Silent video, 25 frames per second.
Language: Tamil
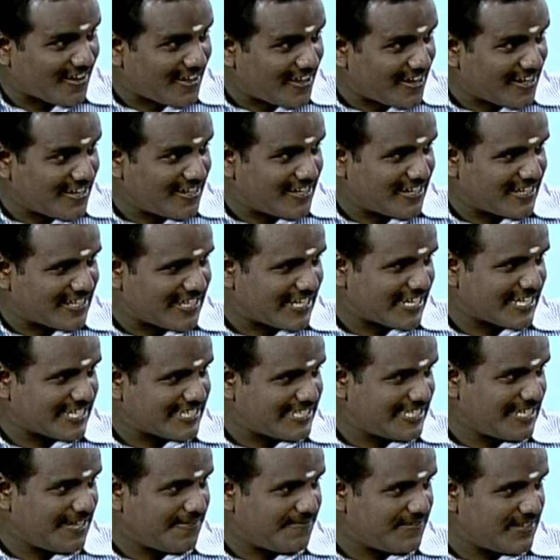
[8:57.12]
காரின் என்கிற
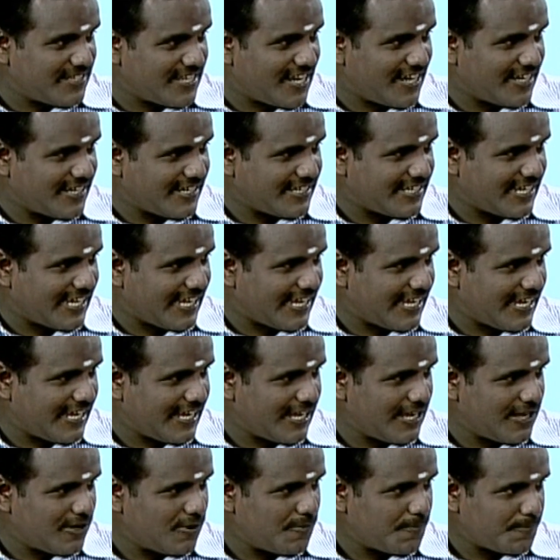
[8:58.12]
ரஷ்ய விஞ்ஞானிக்கிட்ட
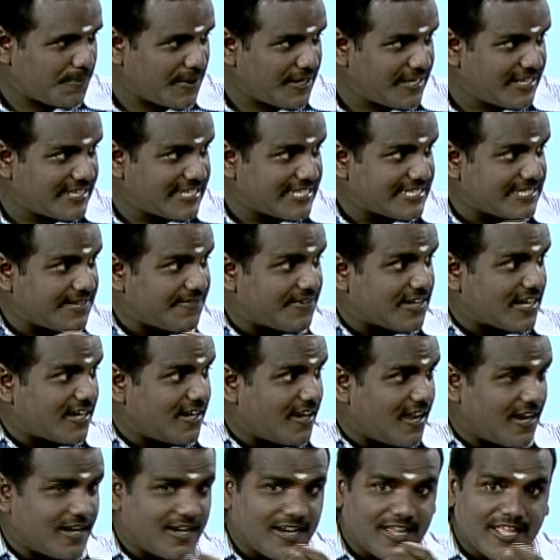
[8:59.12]
பண்டித
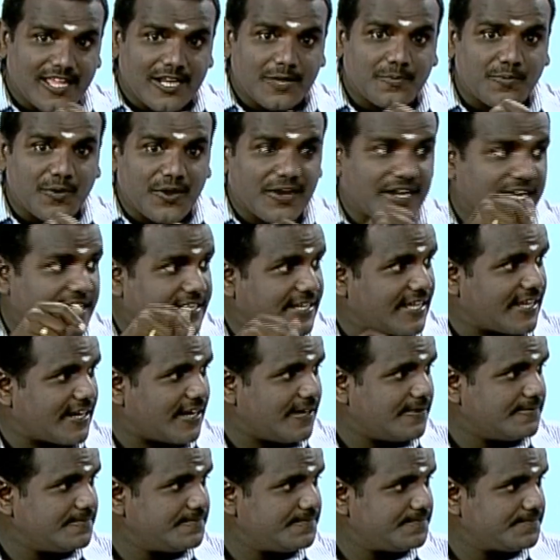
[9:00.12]
ஜவஹர்லால் நேரு போய்
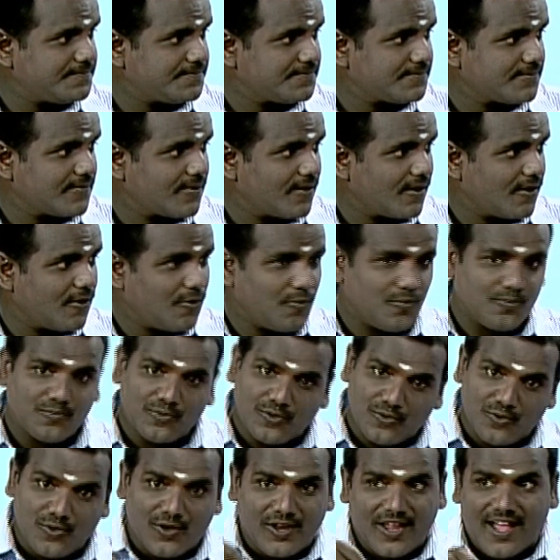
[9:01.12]
கேட்டாராம்
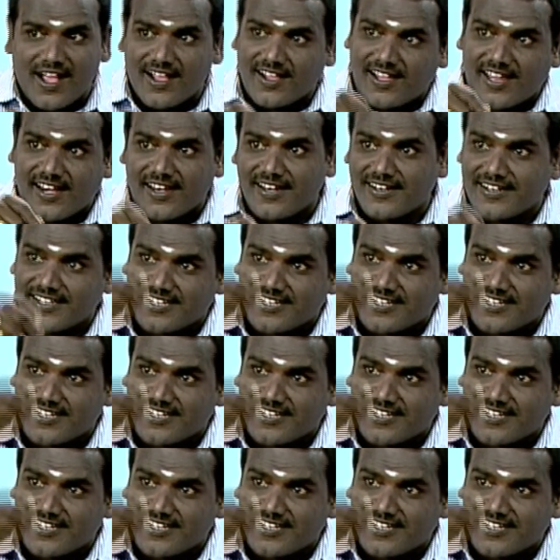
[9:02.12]
யூரிகா காரின்